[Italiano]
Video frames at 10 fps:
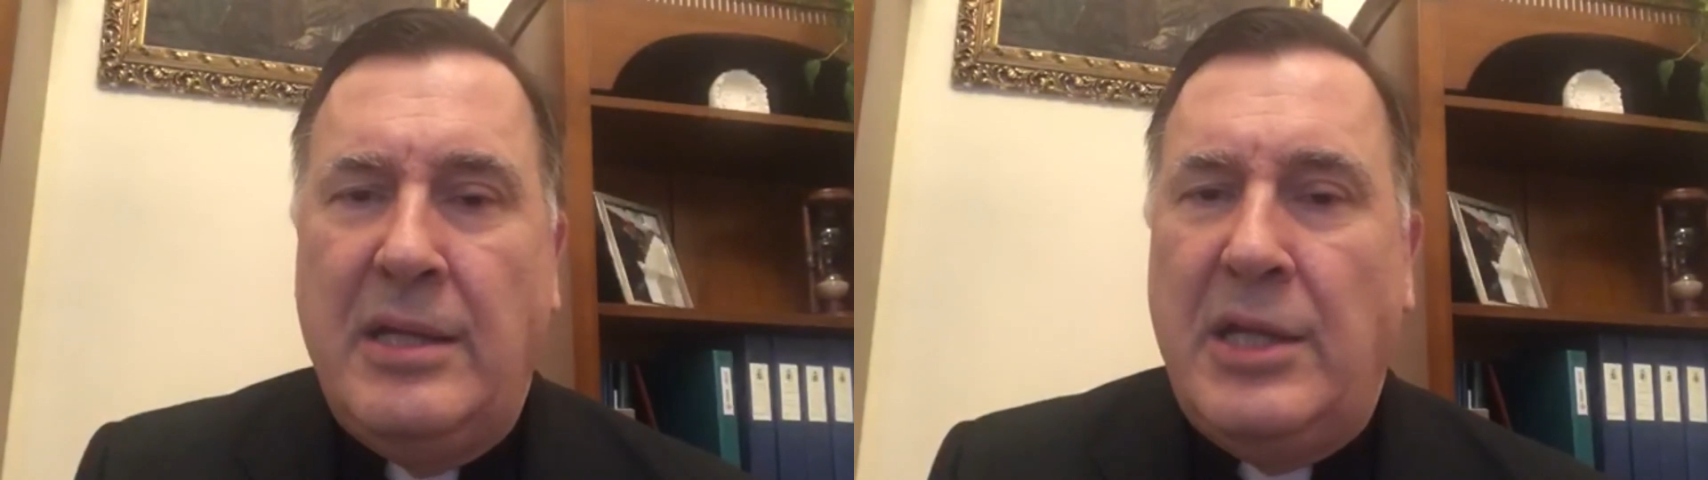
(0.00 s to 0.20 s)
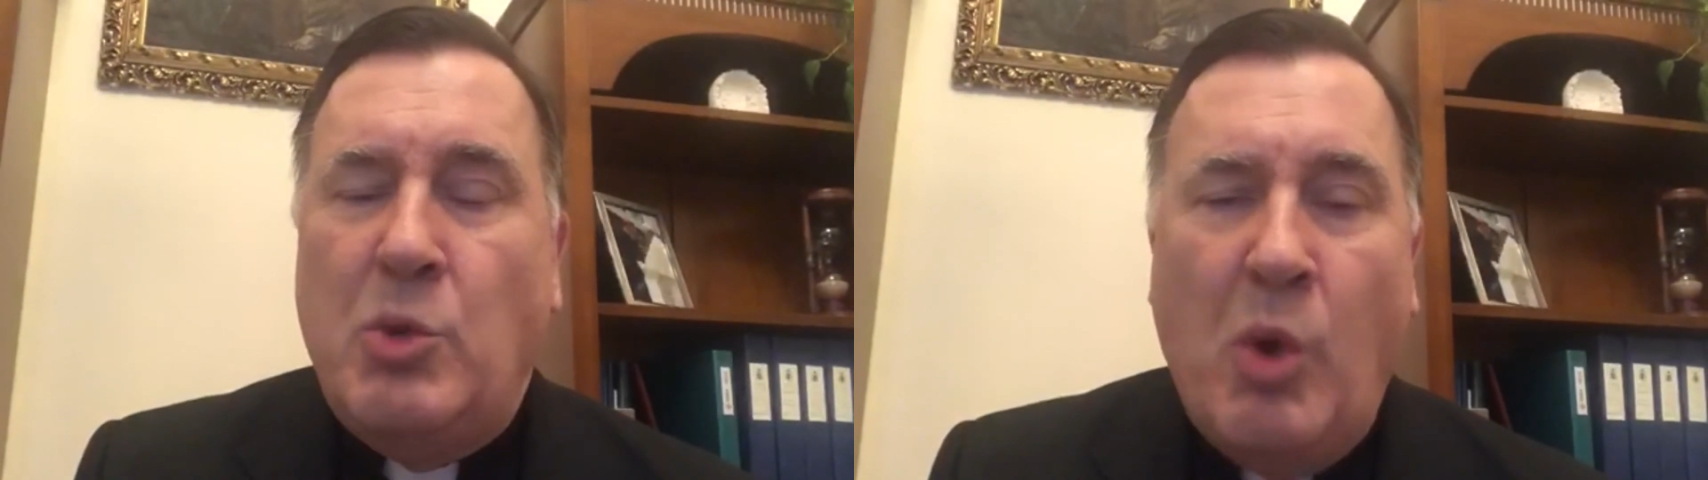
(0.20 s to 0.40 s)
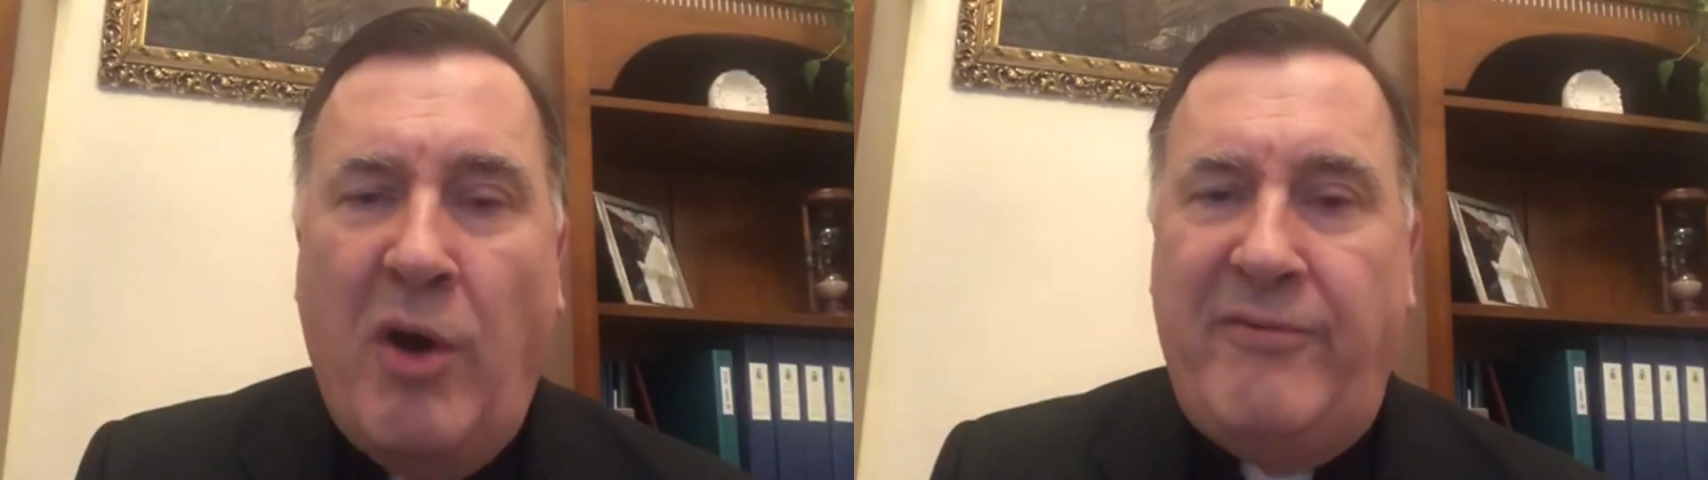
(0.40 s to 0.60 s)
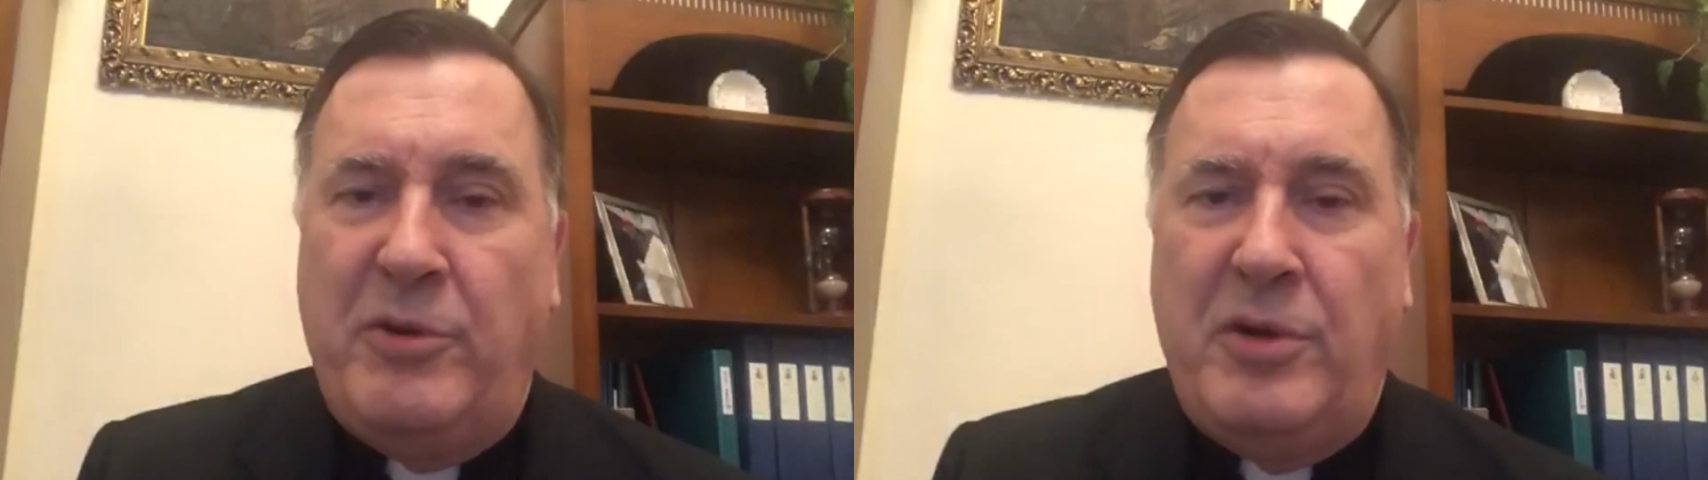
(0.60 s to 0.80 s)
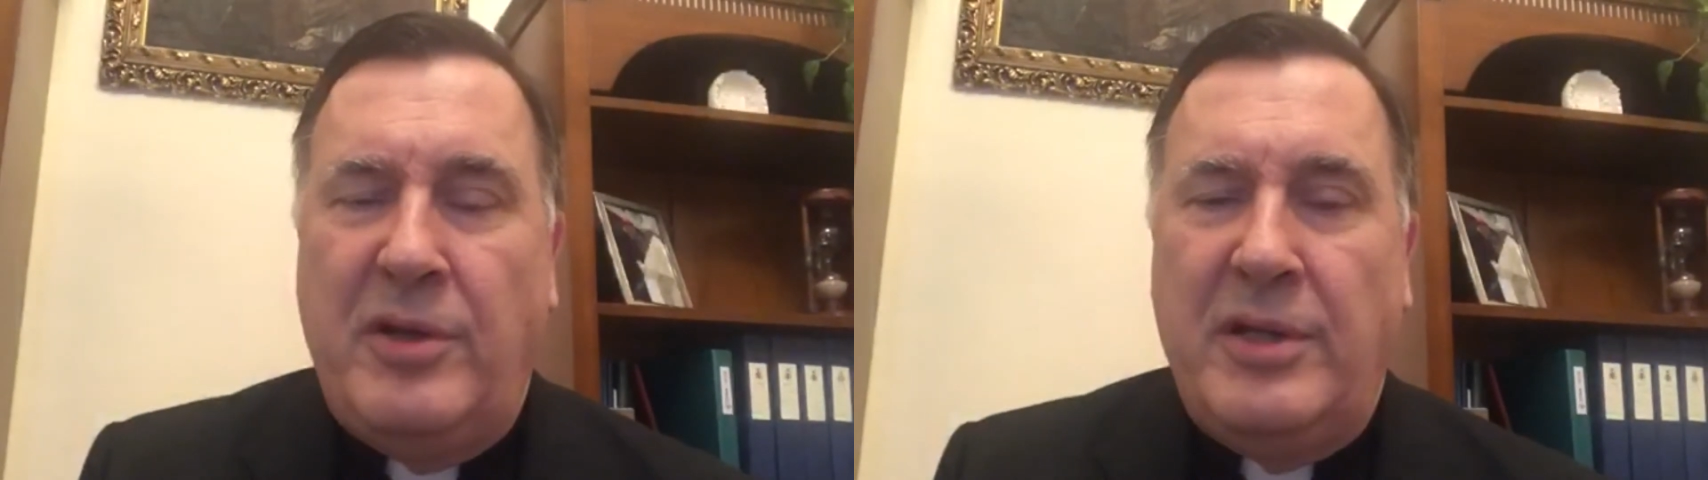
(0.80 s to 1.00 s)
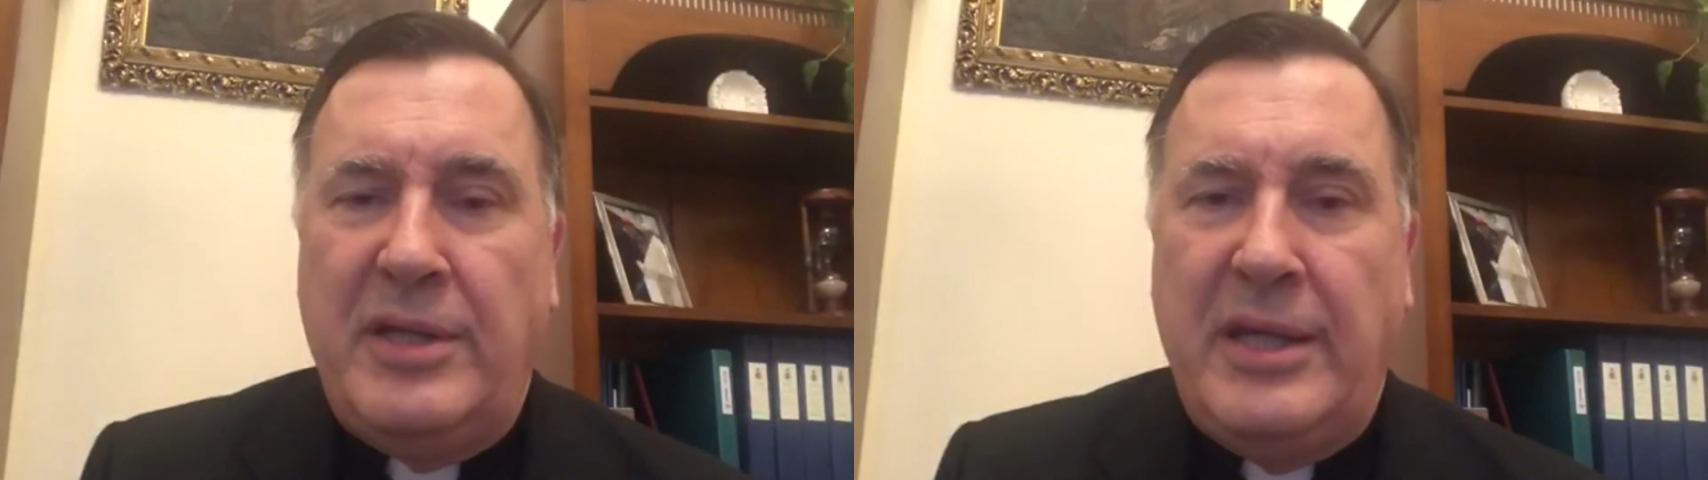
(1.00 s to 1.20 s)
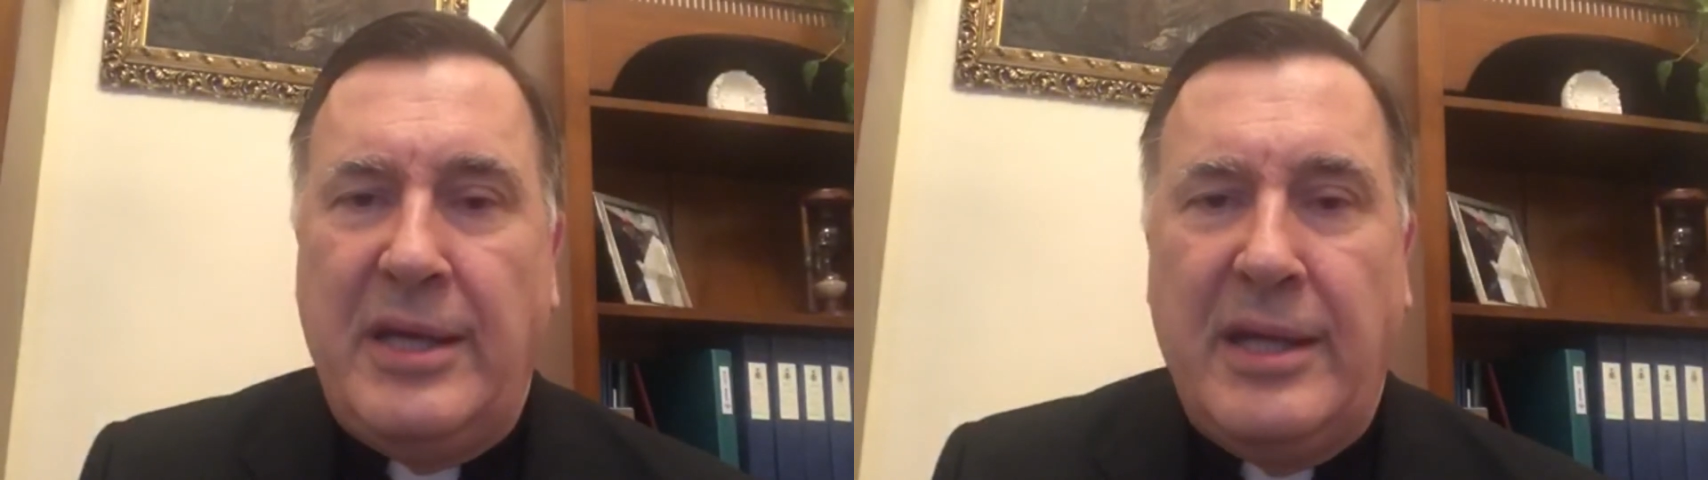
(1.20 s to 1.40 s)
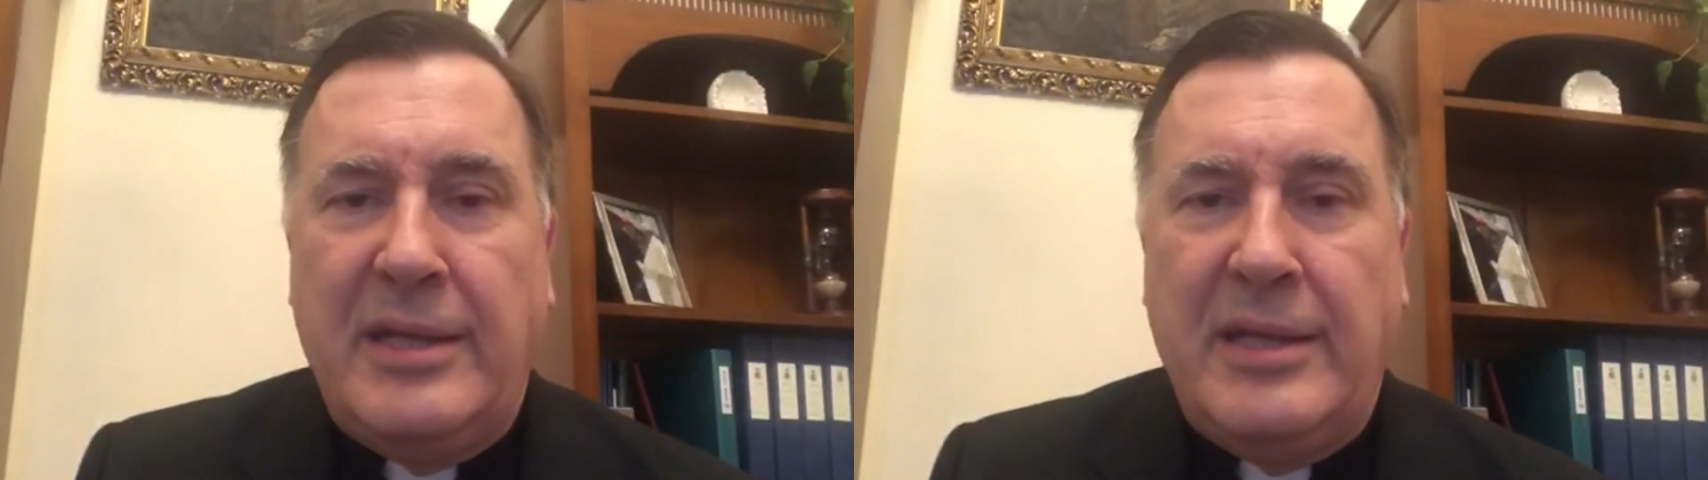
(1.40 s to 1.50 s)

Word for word: di nuovo, di,